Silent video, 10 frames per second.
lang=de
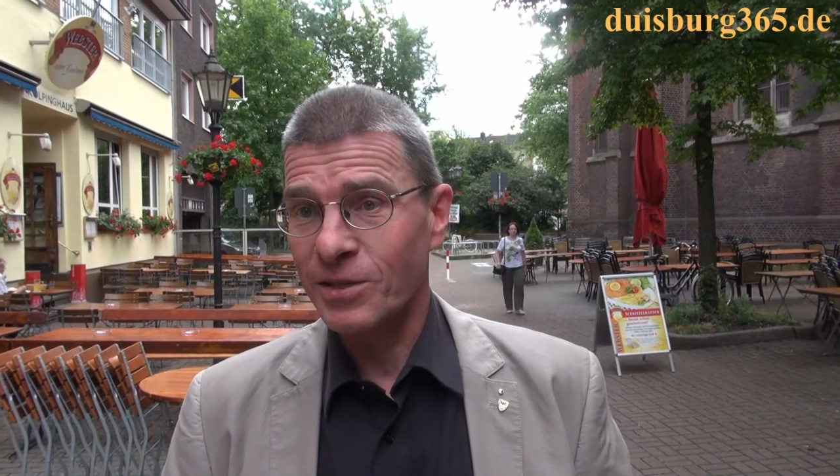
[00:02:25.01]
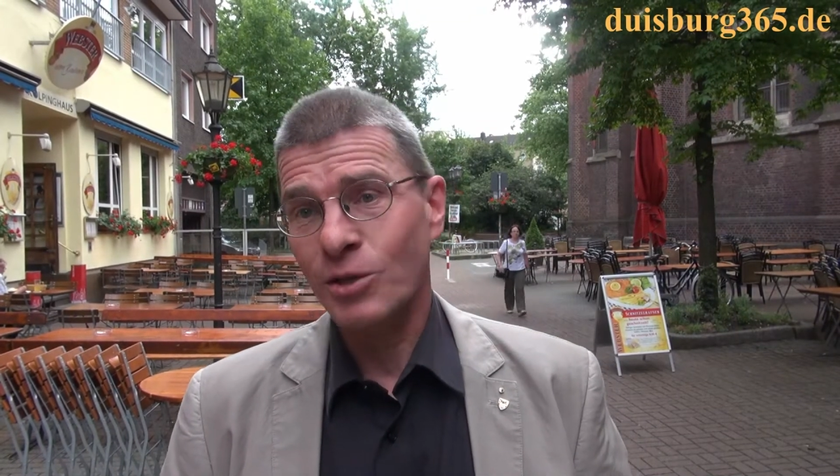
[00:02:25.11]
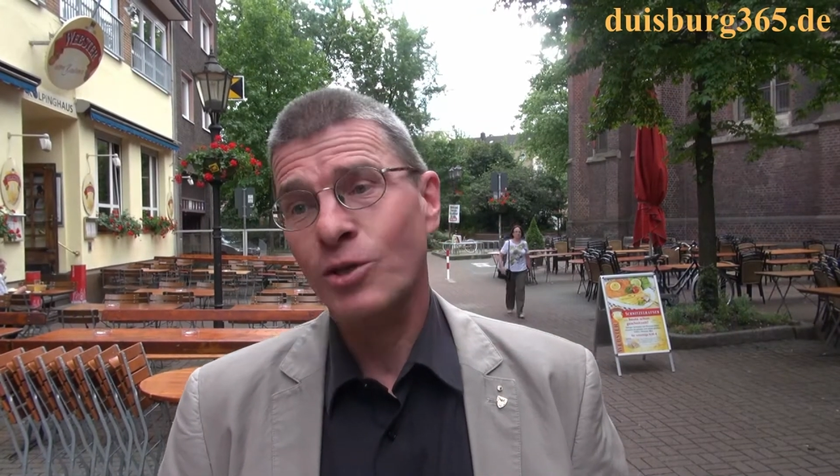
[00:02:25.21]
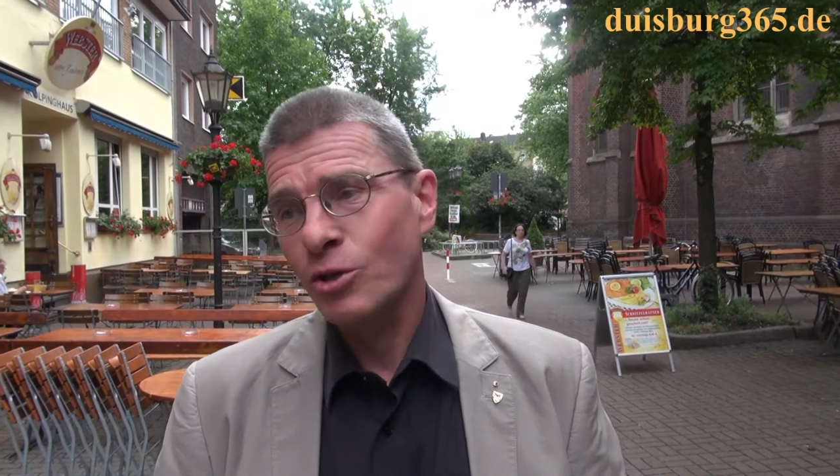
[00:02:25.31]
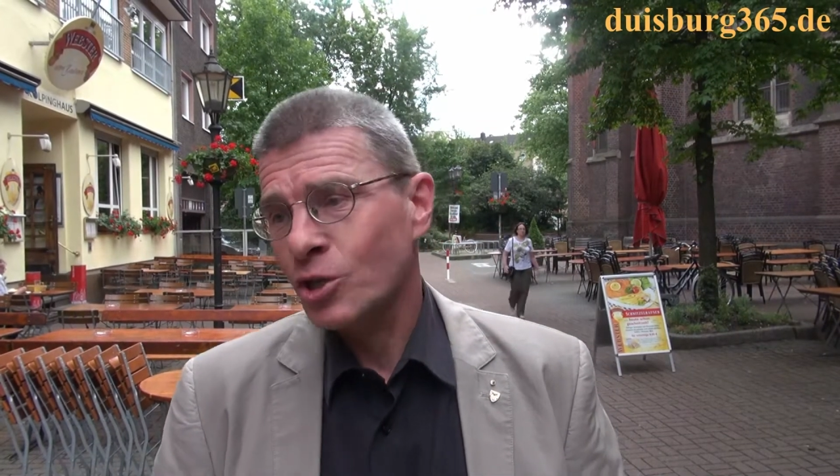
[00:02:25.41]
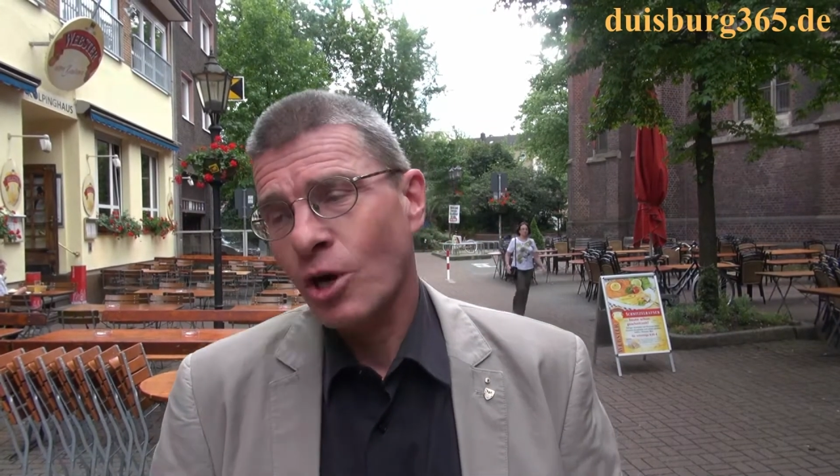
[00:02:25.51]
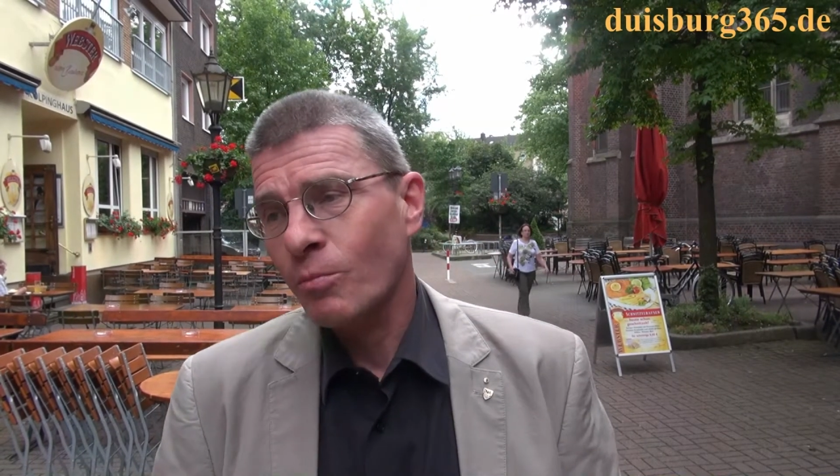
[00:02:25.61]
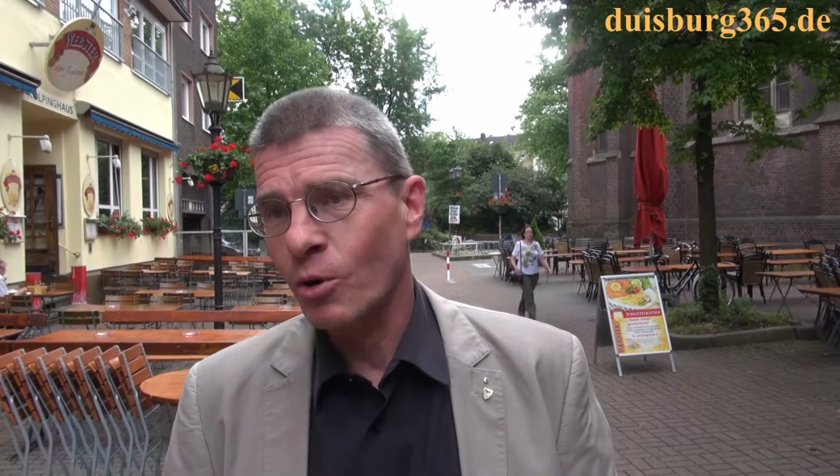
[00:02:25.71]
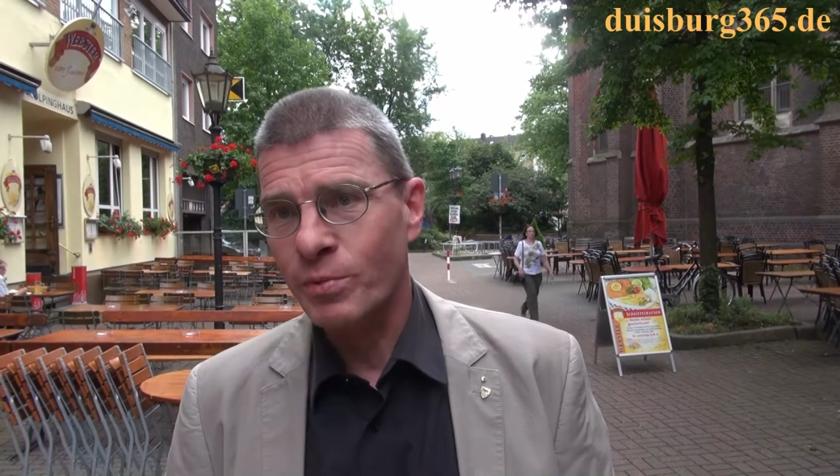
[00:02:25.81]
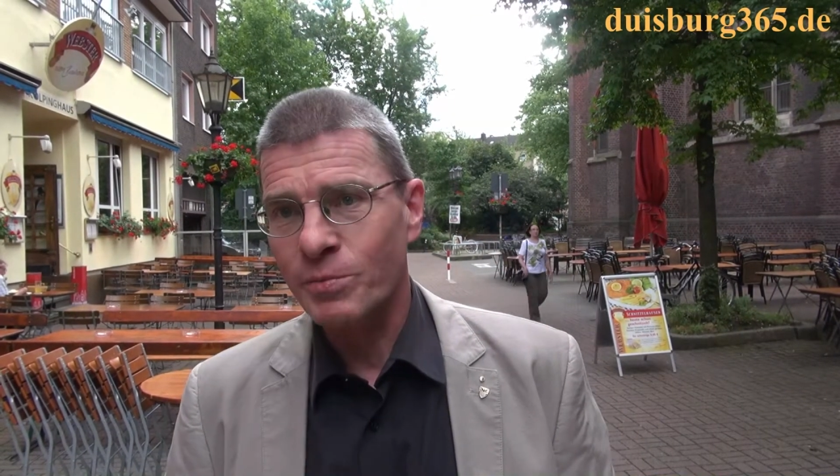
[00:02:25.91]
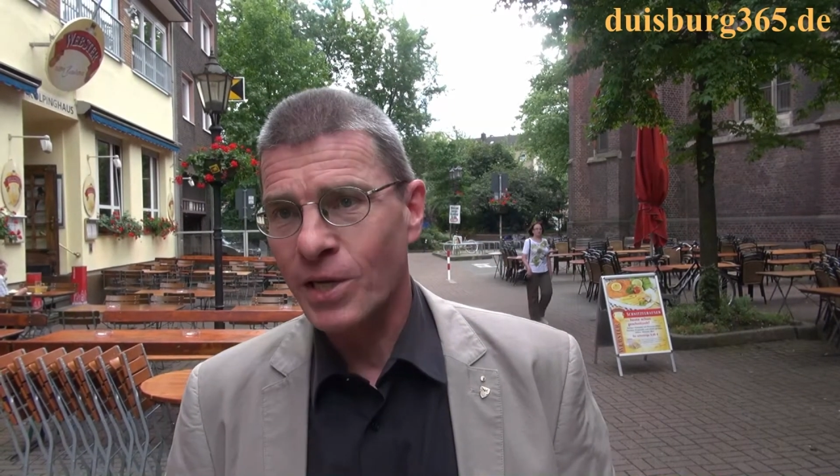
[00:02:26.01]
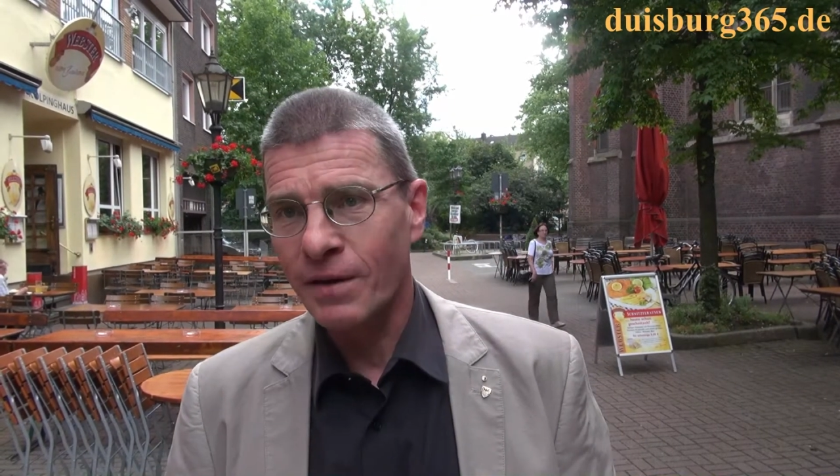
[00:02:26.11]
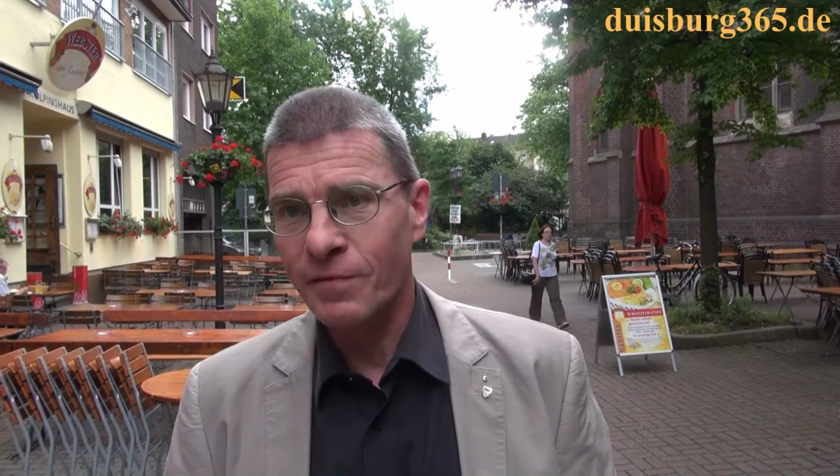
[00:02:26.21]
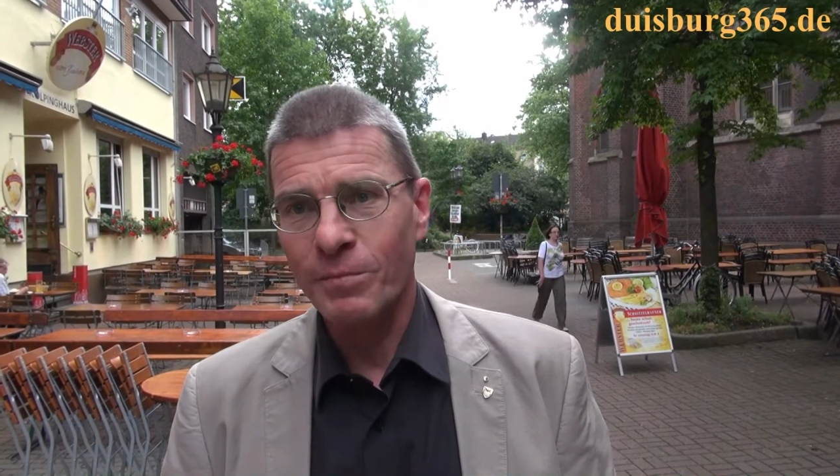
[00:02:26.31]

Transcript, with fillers: Ich, ich schaue mal, ob ich mich einfach